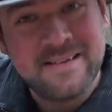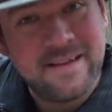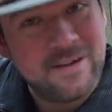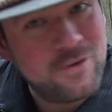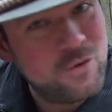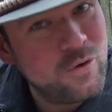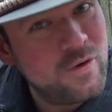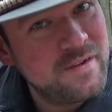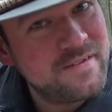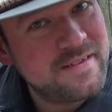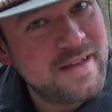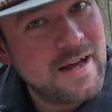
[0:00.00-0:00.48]

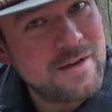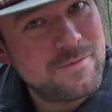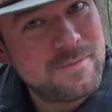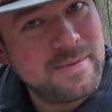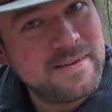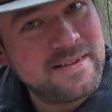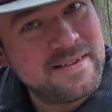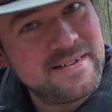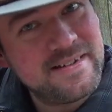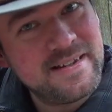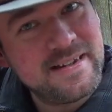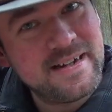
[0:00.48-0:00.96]
Natürlich darf
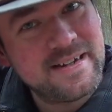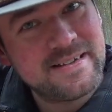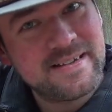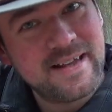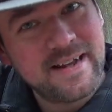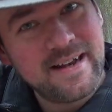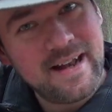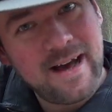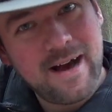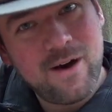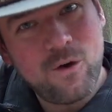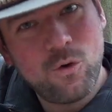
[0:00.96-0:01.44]
man die Dinger
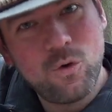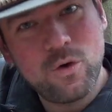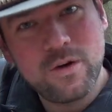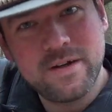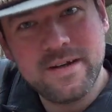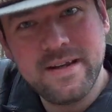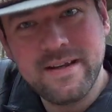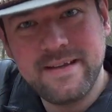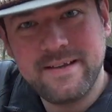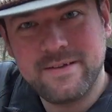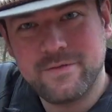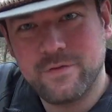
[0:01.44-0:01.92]
dann auch
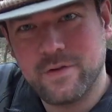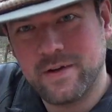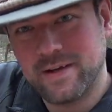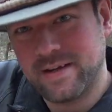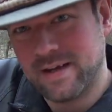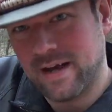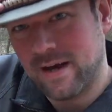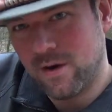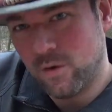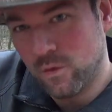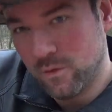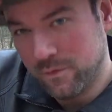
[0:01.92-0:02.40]
nicht
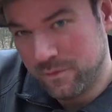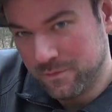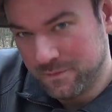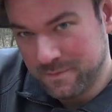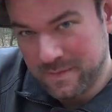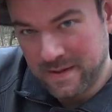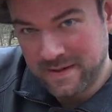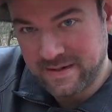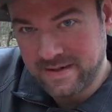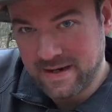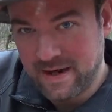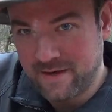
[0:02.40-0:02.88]
verkaufen,
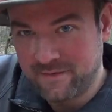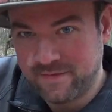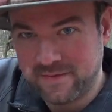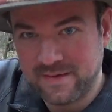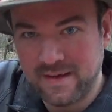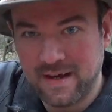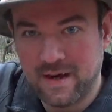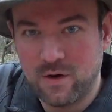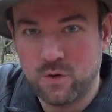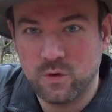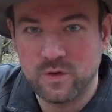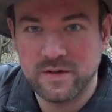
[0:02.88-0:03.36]
man darf
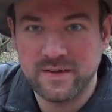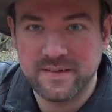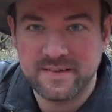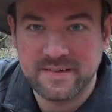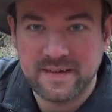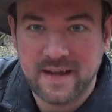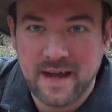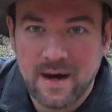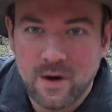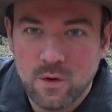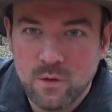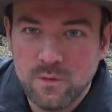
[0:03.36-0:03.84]
sie auch nicht
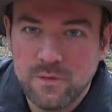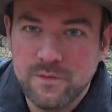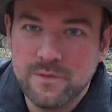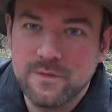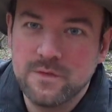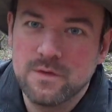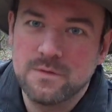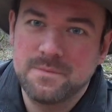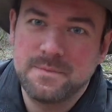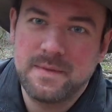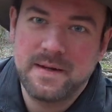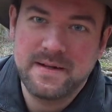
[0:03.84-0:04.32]

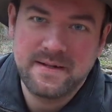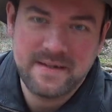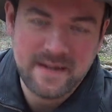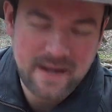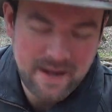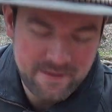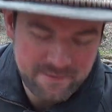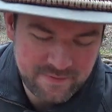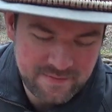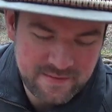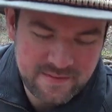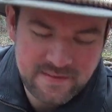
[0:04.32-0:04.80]
kaufen und man
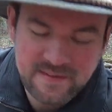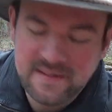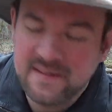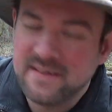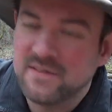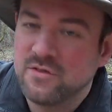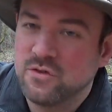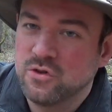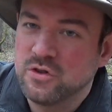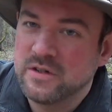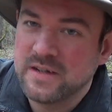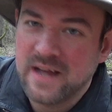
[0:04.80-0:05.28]
darf sie nie,
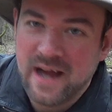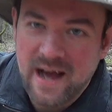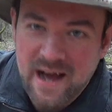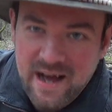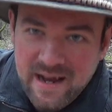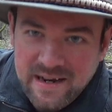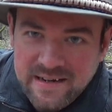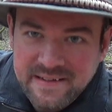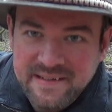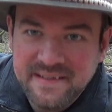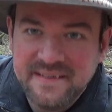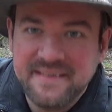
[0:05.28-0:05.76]
schon
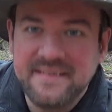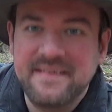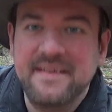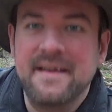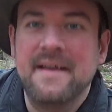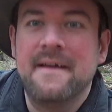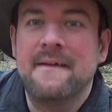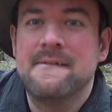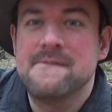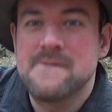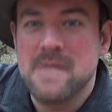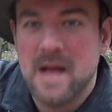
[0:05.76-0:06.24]
gar nicht
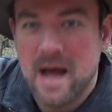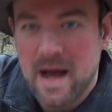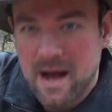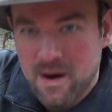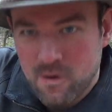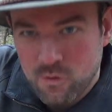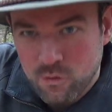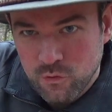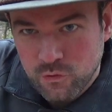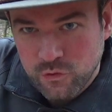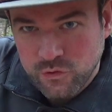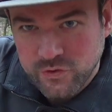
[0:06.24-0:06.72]

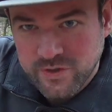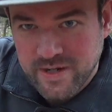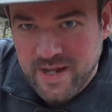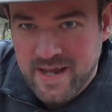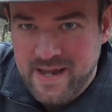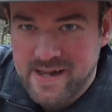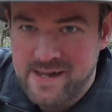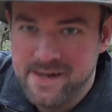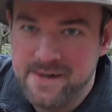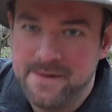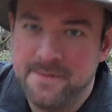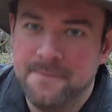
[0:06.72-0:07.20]

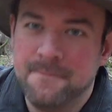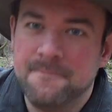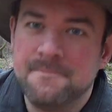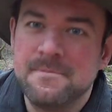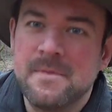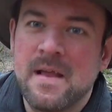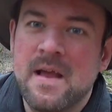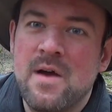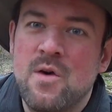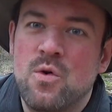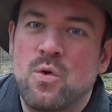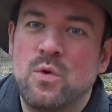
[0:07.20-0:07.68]
aufstellen.
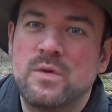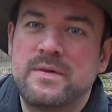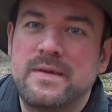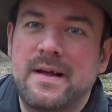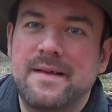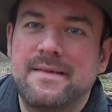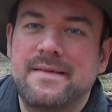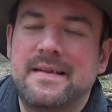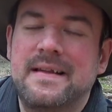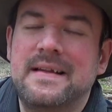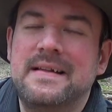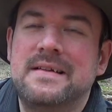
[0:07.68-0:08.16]
Und
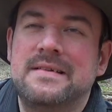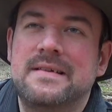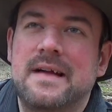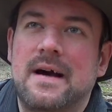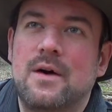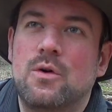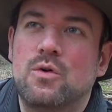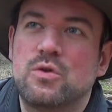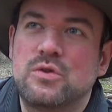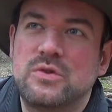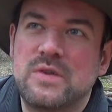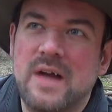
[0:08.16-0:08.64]
das gilt
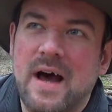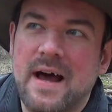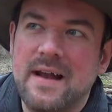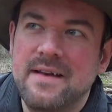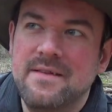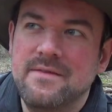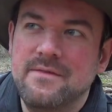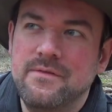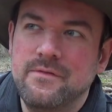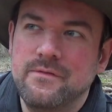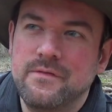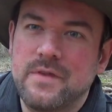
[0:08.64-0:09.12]
auch
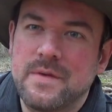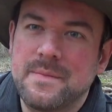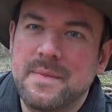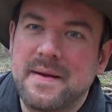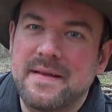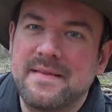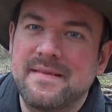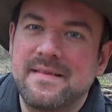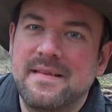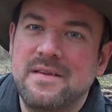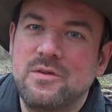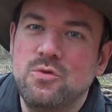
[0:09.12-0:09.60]
dann, wenn
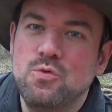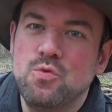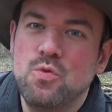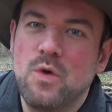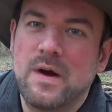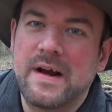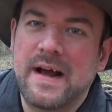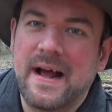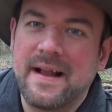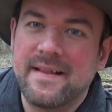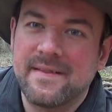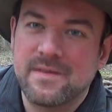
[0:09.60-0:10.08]
man sie
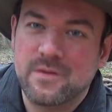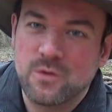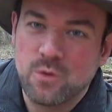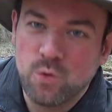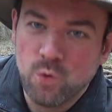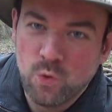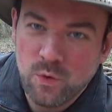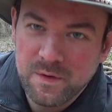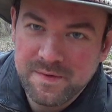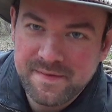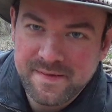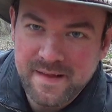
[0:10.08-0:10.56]
nur ganz
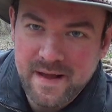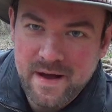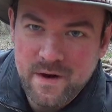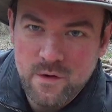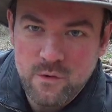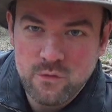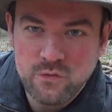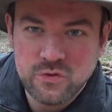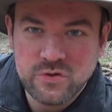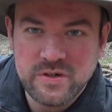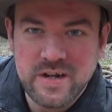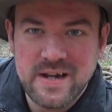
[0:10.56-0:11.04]
kurz
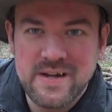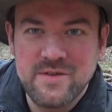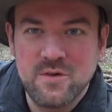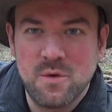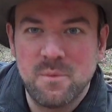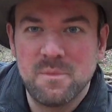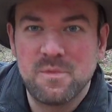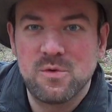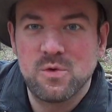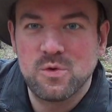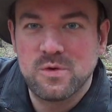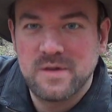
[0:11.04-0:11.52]
aufstellt,
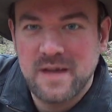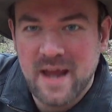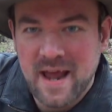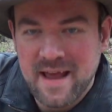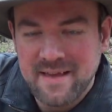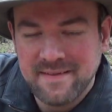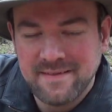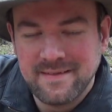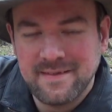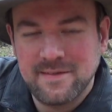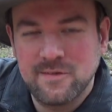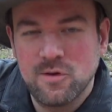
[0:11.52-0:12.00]
um zu
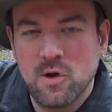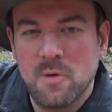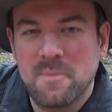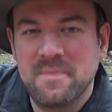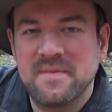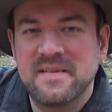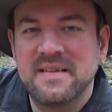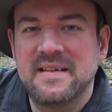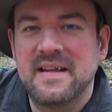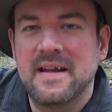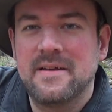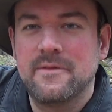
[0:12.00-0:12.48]
testen, ob
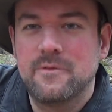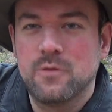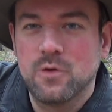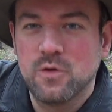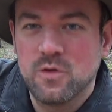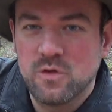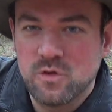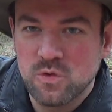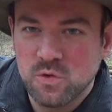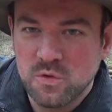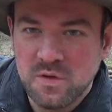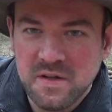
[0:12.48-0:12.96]
sie denn
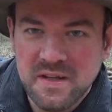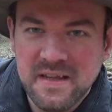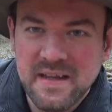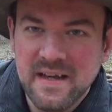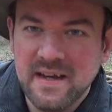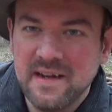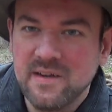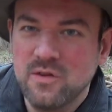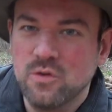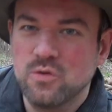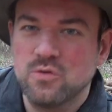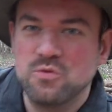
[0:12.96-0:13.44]

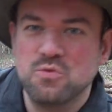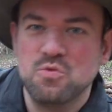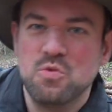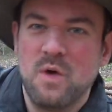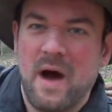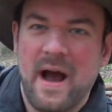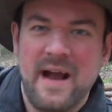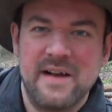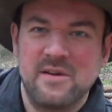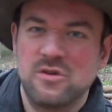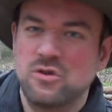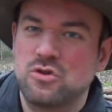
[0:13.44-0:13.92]
funktionieren und
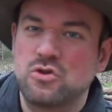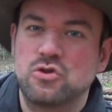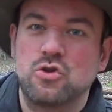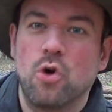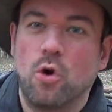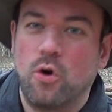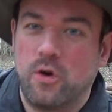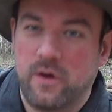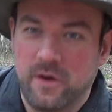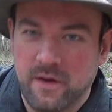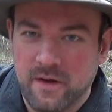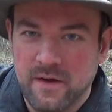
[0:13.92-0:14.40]
nur einen
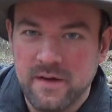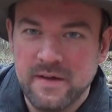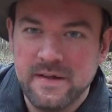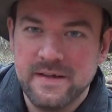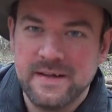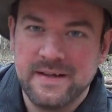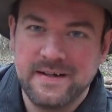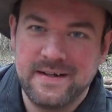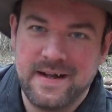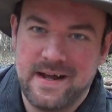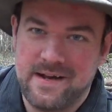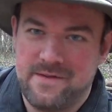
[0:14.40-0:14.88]
Stock
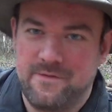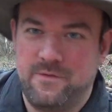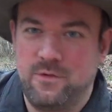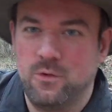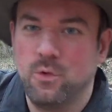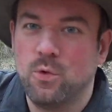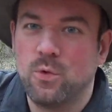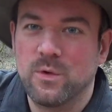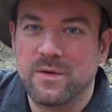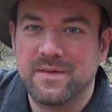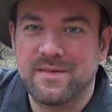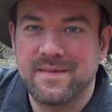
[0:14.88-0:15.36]
in
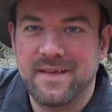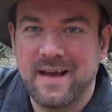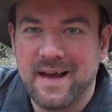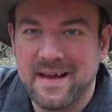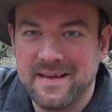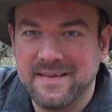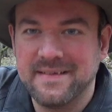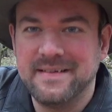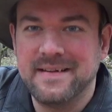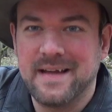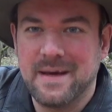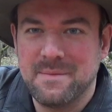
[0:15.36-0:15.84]

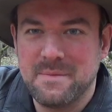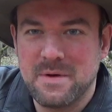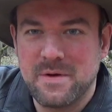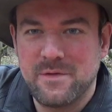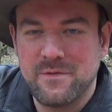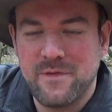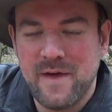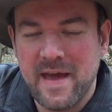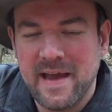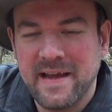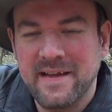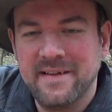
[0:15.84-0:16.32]
Anführungszeichen damit
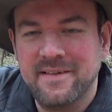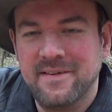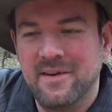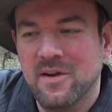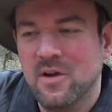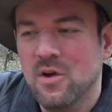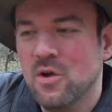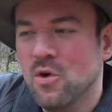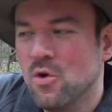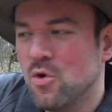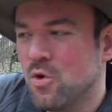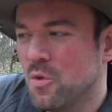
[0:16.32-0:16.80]
fängt,
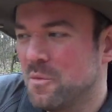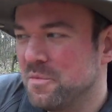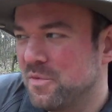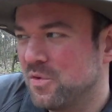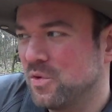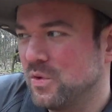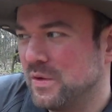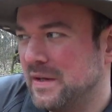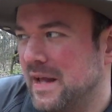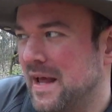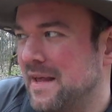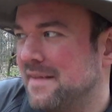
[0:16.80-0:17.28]
um
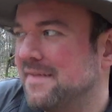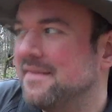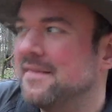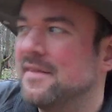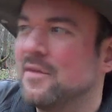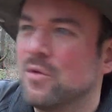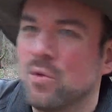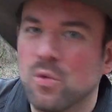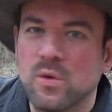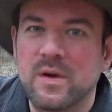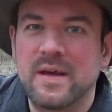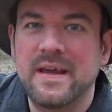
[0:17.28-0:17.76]
zu
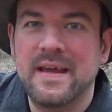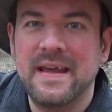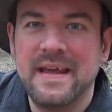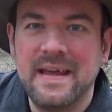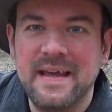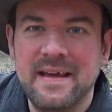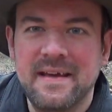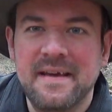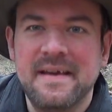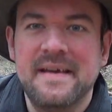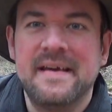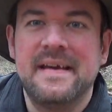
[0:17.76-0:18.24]
testen,
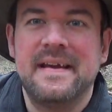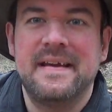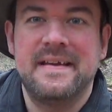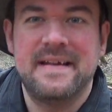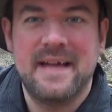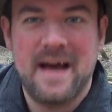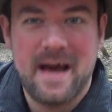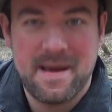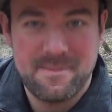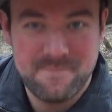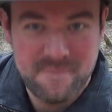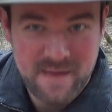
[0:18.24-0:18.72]
okay, in
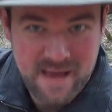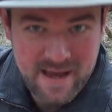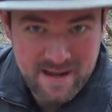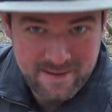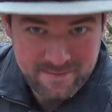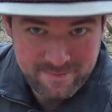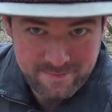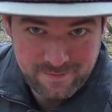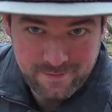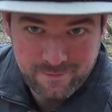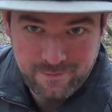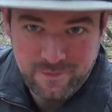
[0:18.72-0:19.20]
einem
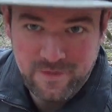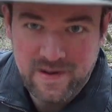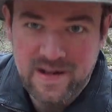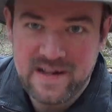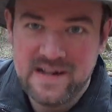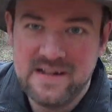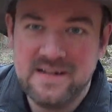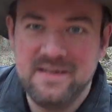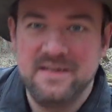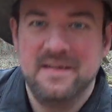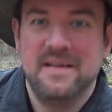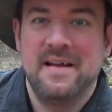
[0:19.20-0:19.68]

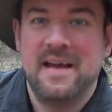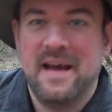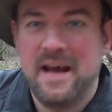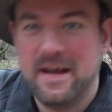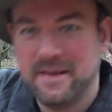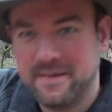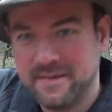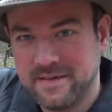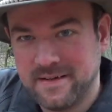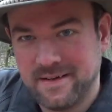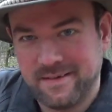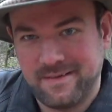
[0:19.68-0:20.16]
Ernstfall
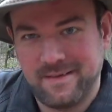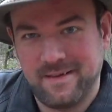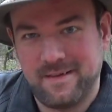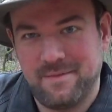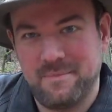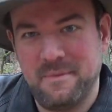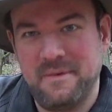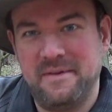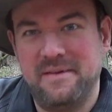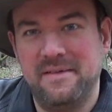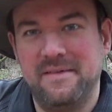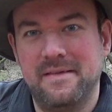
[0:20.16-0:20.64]
hätte das jetzt
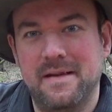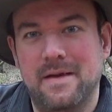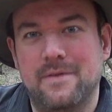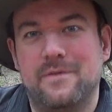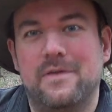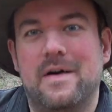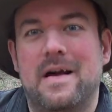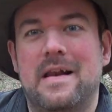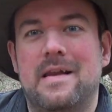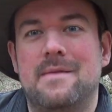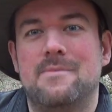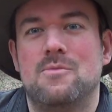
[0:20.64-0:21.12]
mit dieser
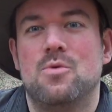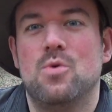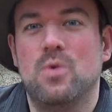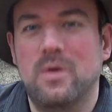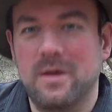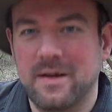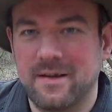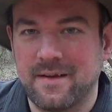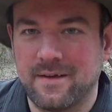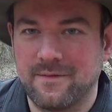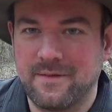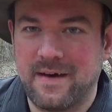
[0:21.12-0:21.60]
Falle
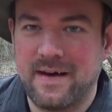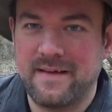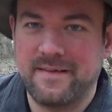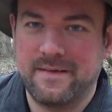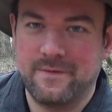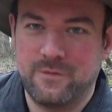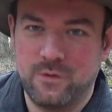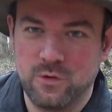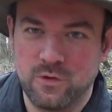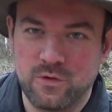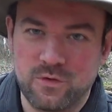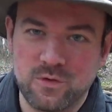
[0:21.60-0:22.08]

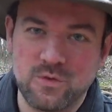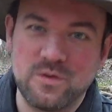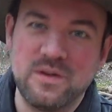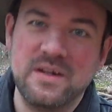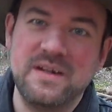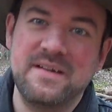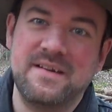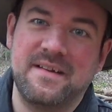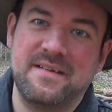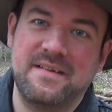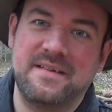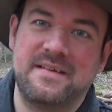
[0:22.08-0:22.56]
möglicherweise
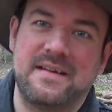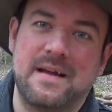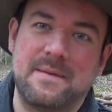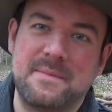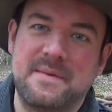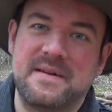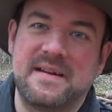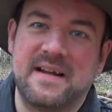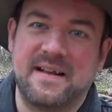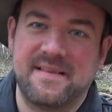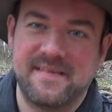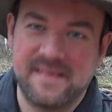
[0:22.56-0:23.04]
funktioniert, dass ich
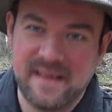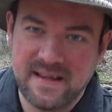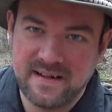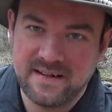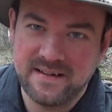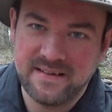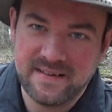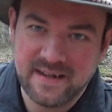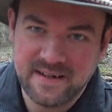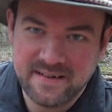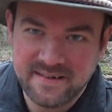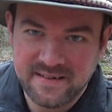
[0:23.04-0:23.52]
damit
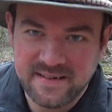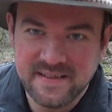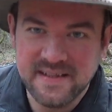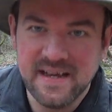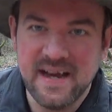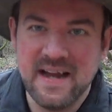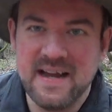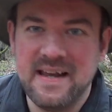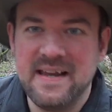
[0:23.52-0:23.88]
tatsächlich ein Tier